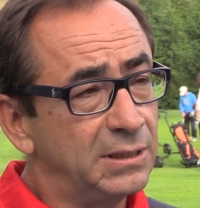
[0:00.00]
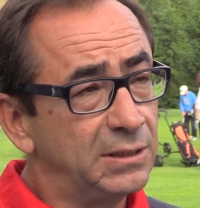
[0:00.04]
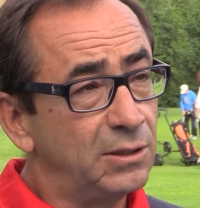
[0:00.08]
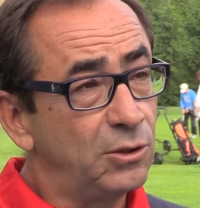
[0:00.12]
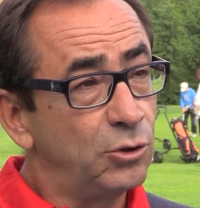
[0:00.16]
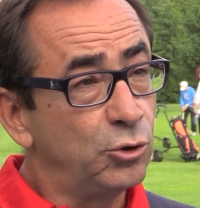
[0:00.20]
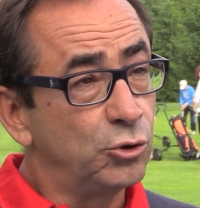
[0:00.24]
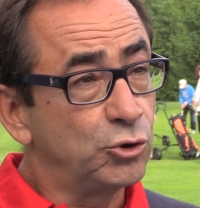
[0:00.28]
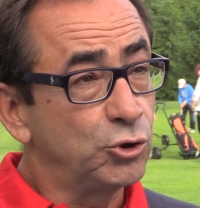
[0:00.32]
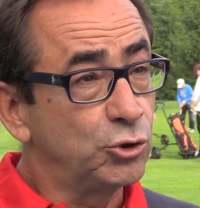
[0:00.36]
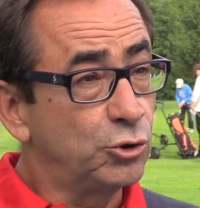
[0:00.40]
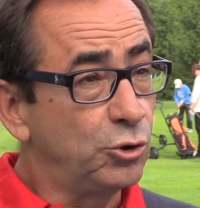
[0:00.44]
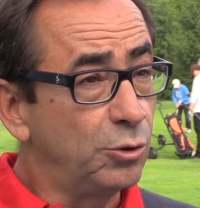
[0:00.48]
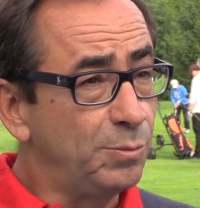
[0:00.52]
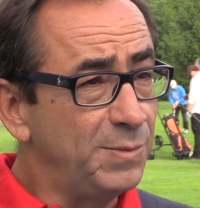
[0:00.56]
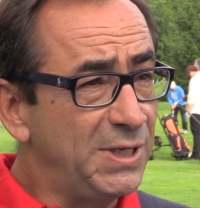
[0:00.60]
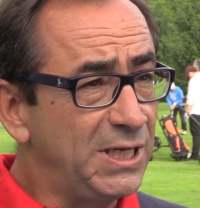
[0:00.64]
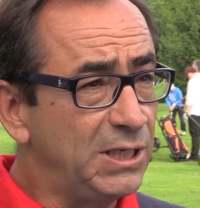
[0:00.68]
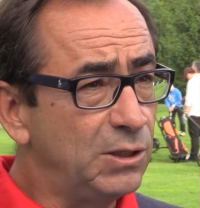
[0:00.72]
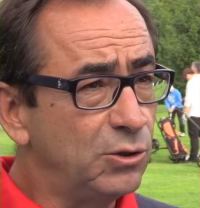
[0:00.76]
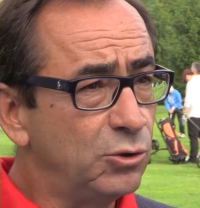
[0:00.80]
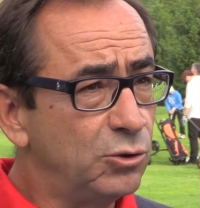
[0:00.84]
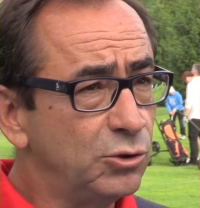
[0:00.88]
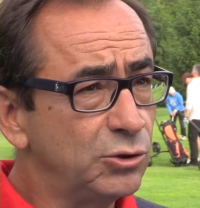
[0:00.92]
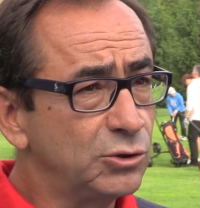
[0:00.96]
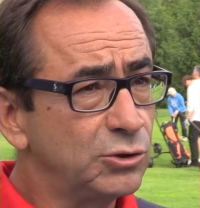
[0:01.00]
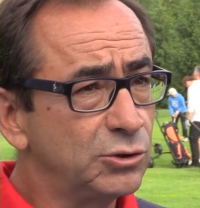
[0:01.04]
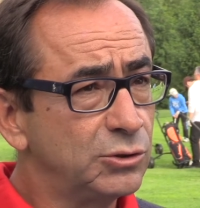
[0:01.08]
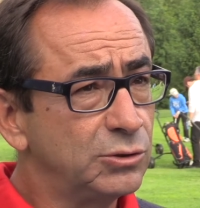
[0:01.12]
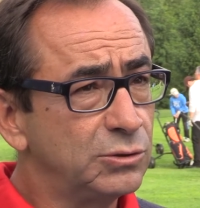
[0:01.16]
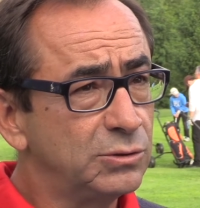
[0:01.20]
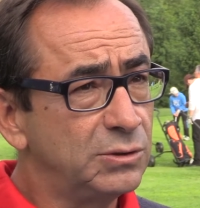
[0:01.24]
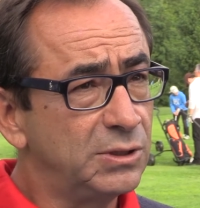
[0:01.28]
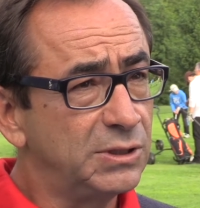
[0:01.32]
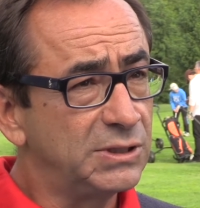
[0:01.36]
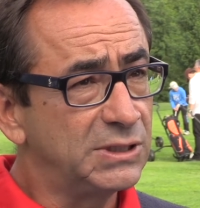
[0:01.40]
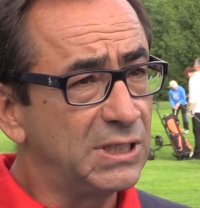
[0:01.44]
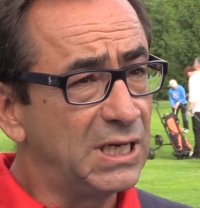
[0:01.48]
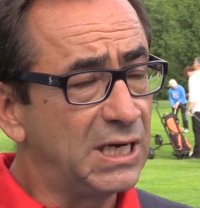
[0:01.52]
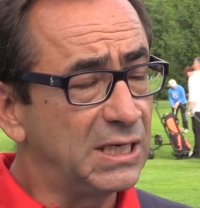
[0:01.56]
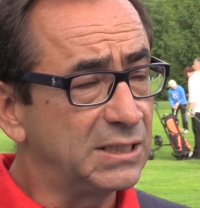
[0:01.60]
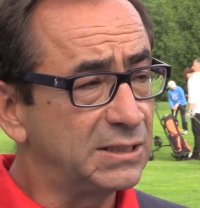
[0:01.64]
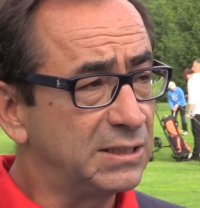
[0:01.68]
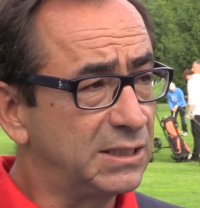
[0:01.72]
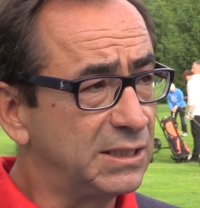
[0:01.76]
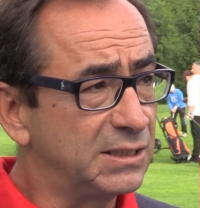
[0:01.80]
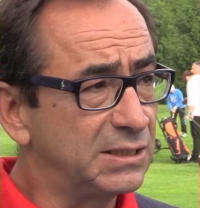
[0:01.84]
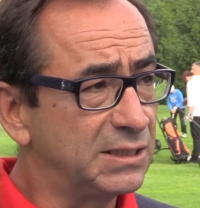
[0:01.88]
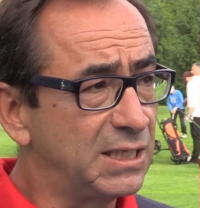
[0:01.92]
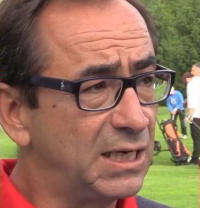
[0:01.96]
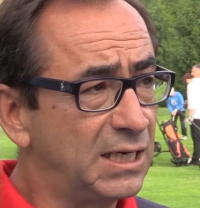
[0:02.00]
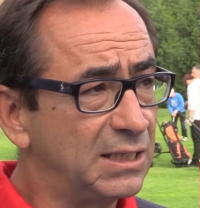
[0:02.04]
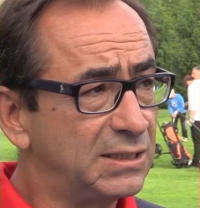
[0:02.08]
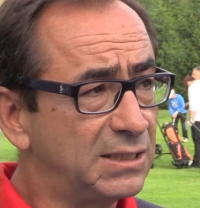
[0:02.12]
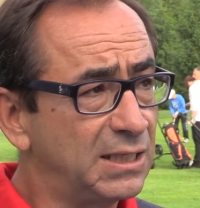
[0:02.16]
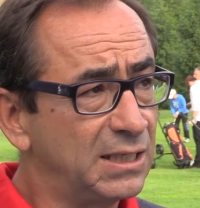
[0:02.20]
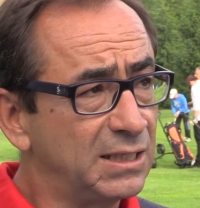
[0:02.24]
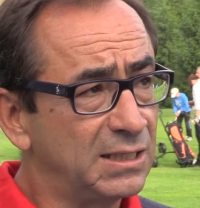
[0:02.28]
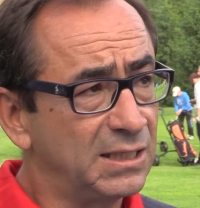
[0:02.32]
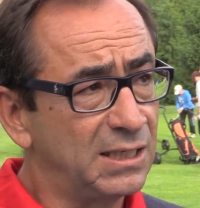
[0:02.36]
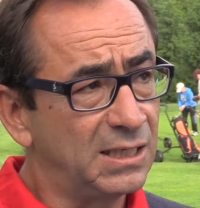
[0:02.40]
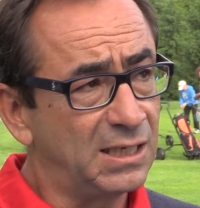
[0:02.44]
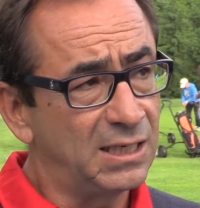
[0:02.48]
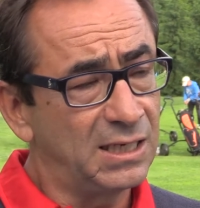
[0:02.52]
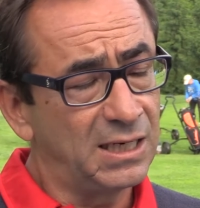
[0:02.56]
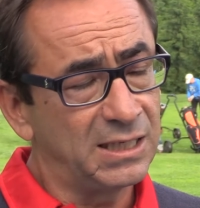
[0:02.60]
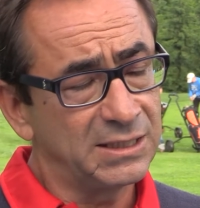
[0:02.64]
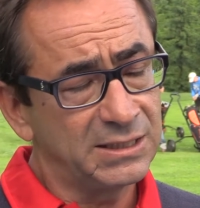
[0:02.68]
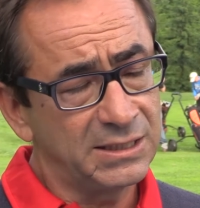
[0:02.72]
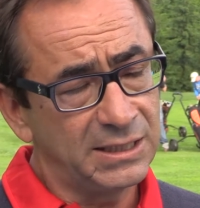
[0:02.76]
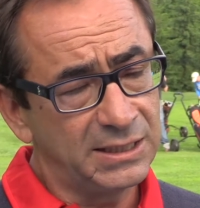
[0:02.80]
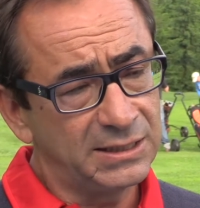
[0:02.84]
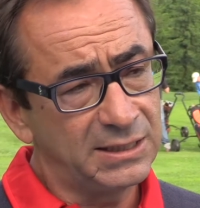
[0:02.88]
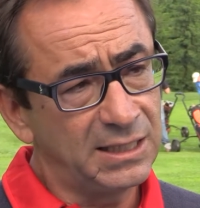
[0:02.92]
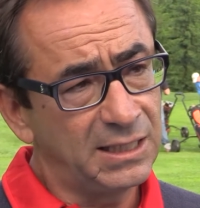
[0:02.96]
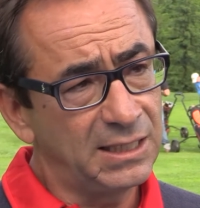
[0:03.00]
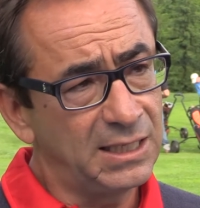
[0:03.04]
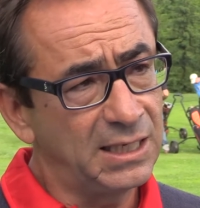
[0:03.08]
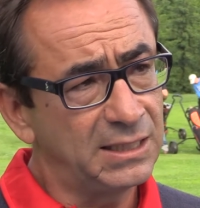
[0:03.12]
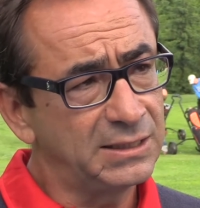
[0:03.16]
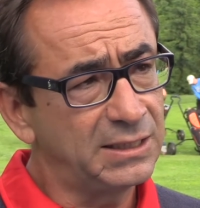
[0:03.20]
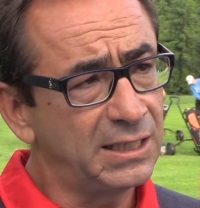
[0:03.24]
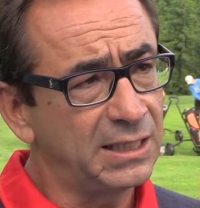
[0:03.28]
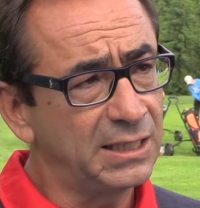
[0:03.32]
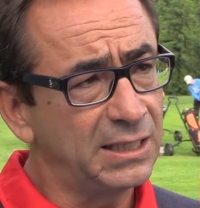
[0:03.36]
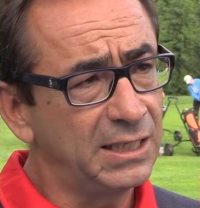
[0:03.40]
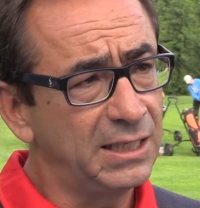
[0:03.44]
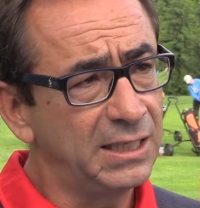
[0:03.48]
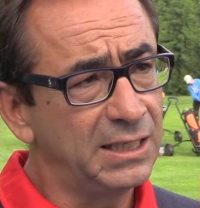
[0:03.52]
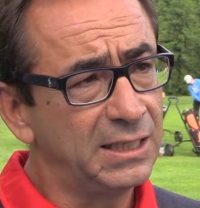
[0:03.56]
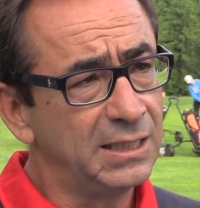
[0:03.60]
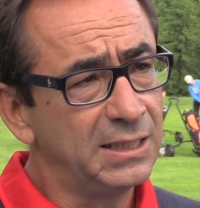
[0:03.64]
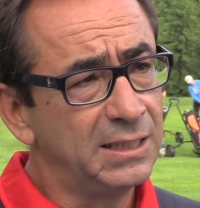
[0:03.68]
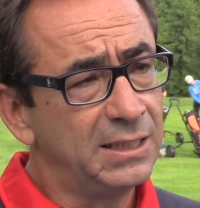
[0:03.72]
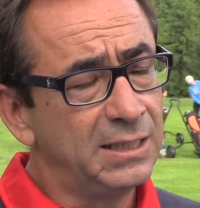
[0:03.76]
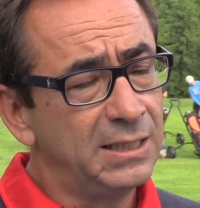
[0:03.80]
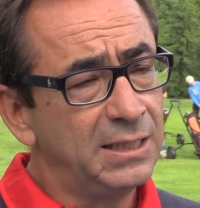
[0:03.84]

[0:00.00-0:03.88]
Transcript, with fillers: los domingos, desde las 3 de la tarde a las 7 de la tarde,